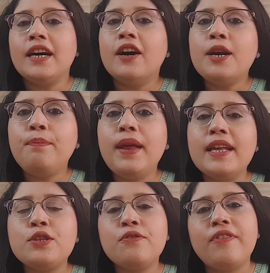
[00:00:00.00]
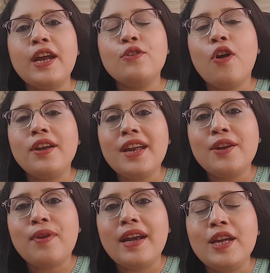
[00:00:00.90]
third place to find
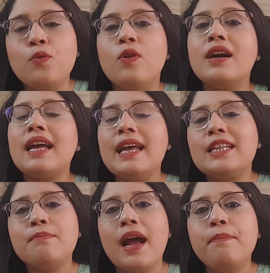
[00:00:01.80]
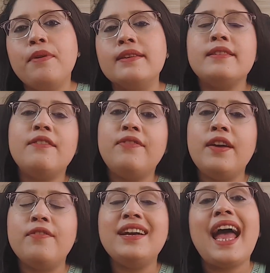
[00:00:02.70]
content writing work is my personal
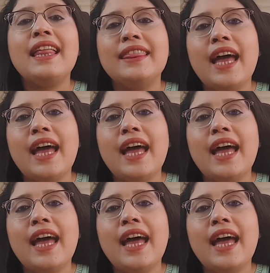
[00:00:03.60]
favorite and